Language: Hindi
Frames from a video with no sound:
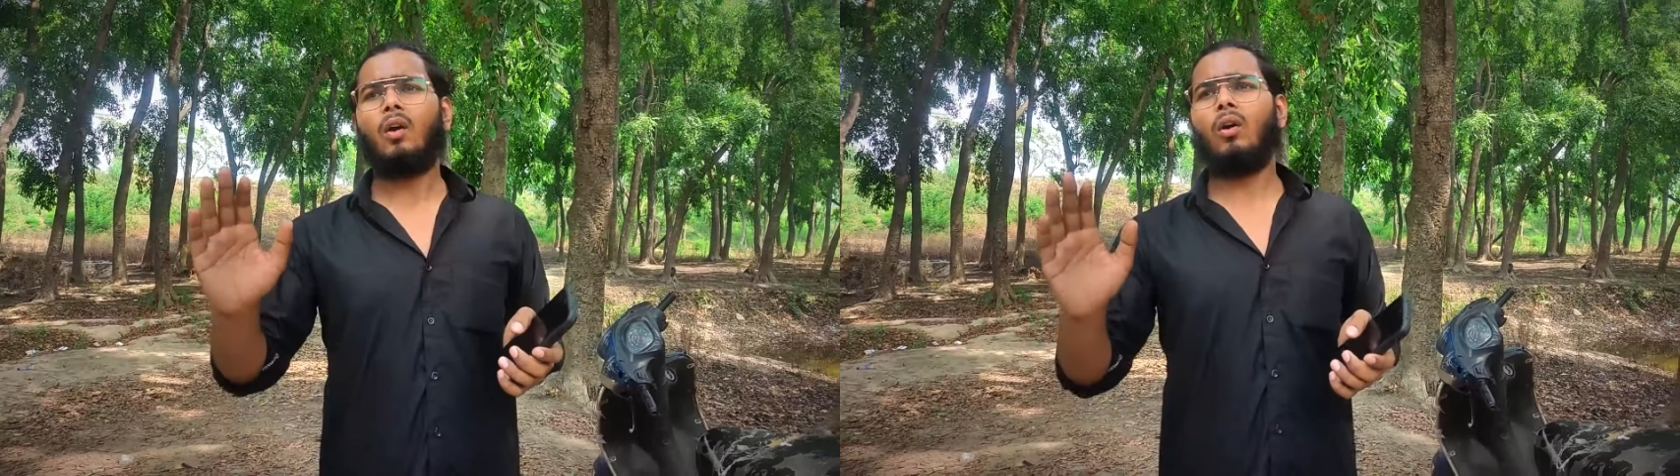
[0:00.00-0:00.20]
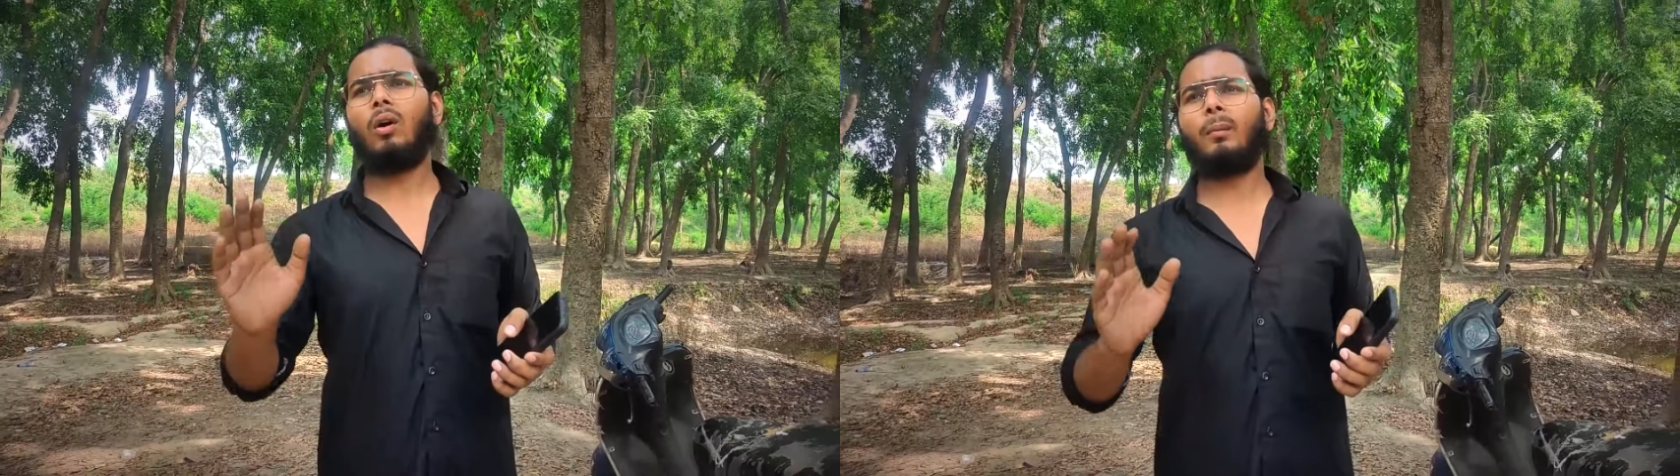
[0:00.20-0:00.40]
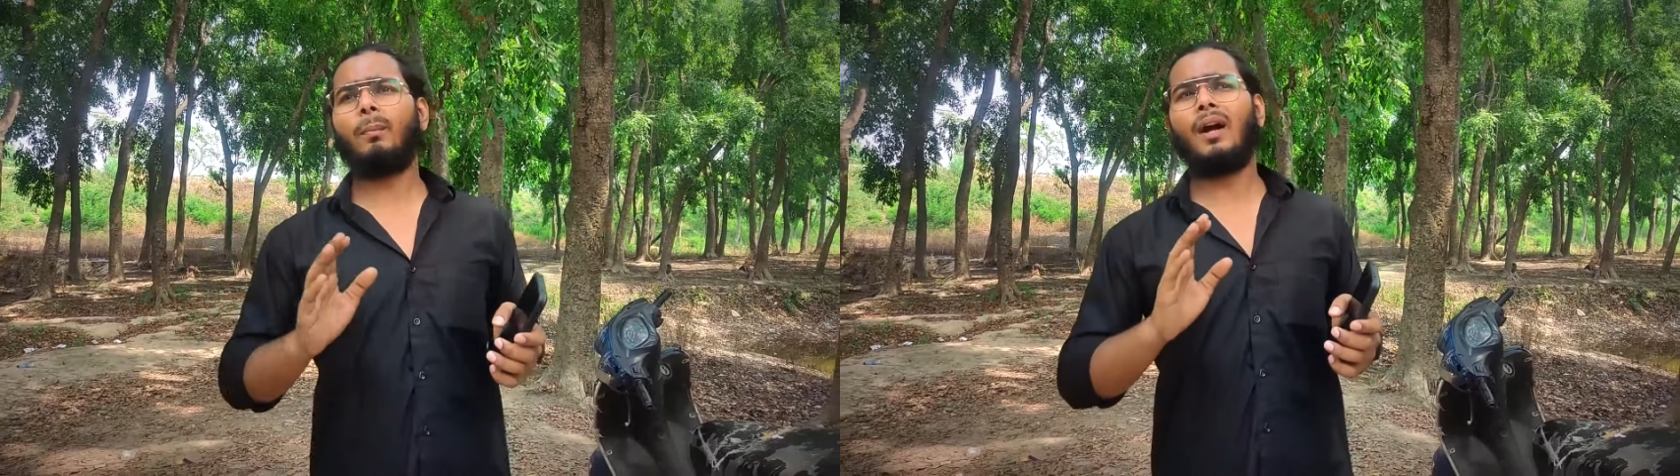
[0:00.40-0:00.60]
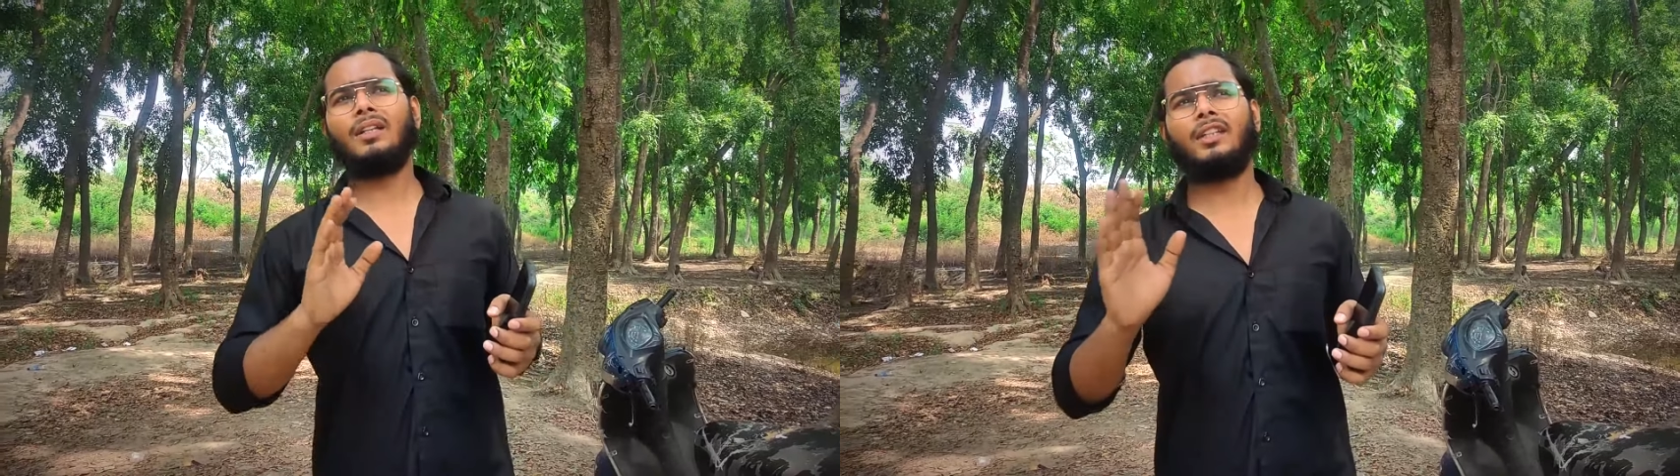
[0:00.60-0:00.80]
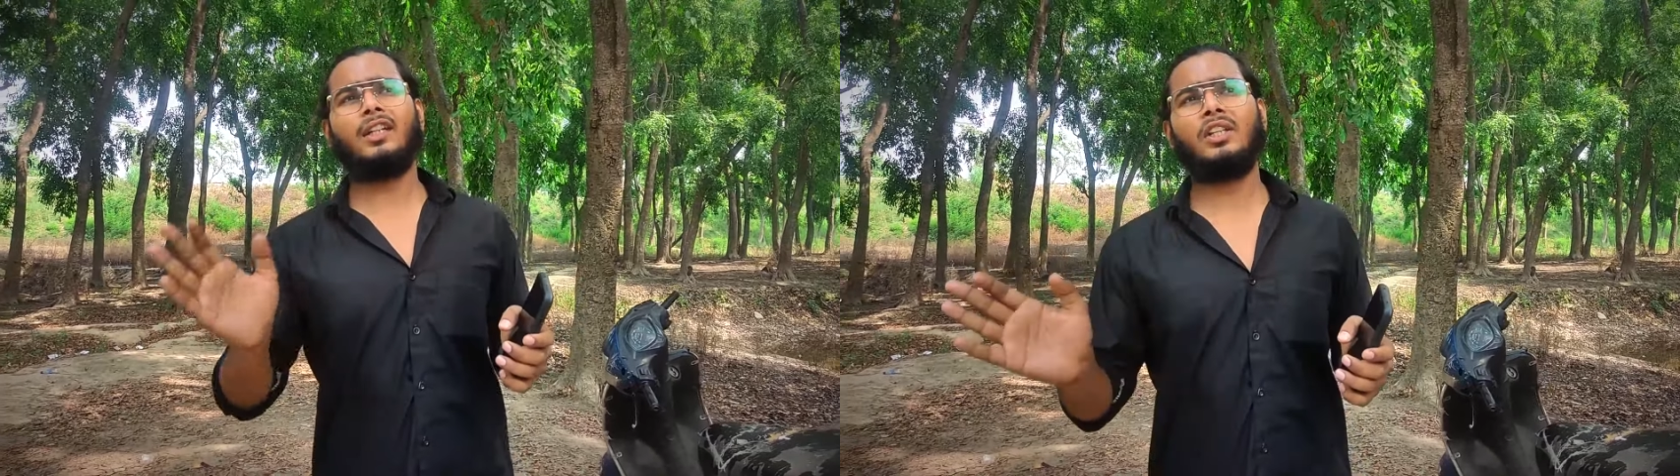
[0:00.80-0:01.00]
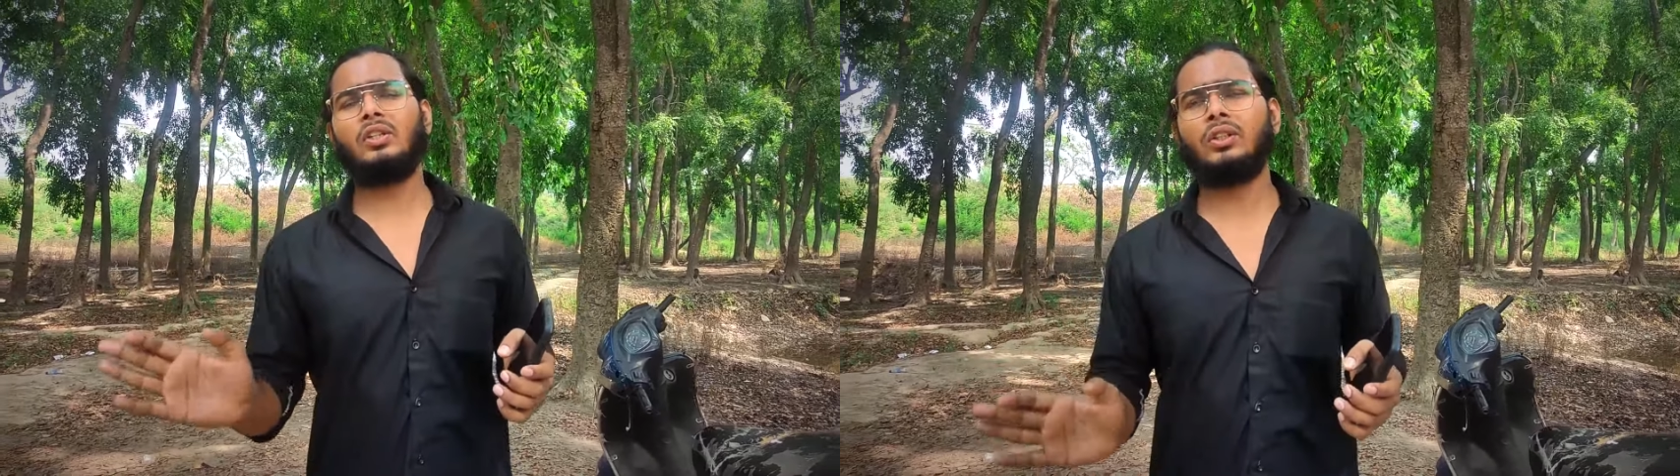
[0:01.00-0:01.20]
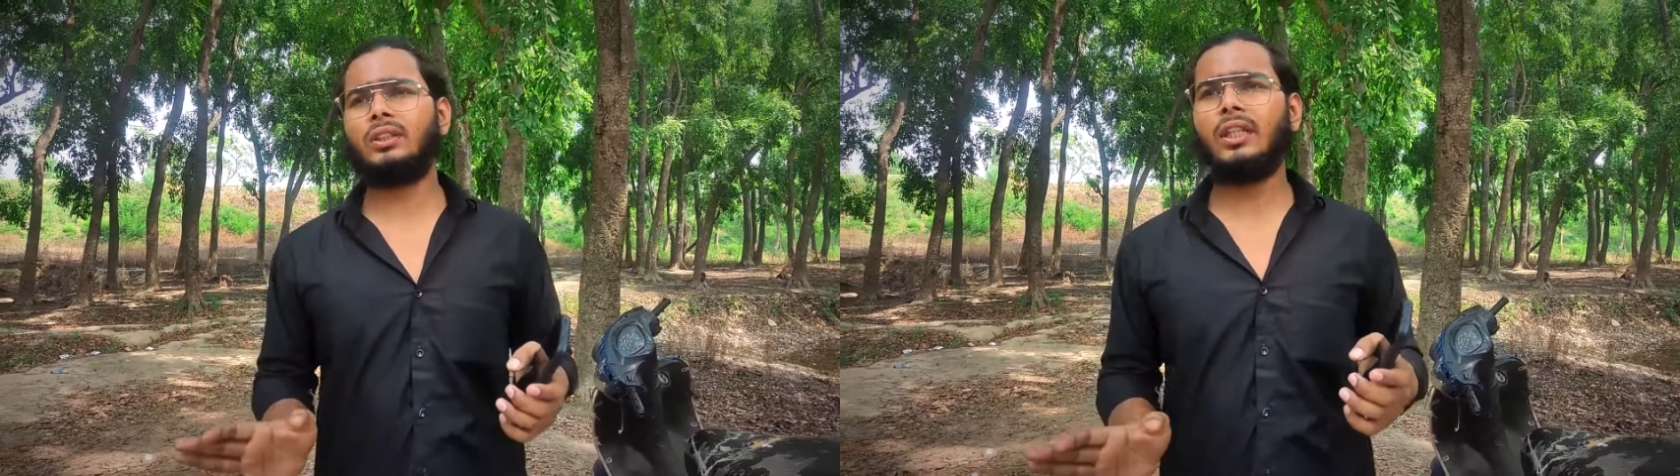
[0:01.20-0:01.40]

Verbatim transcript: और पाँच छः टी शर्ट्स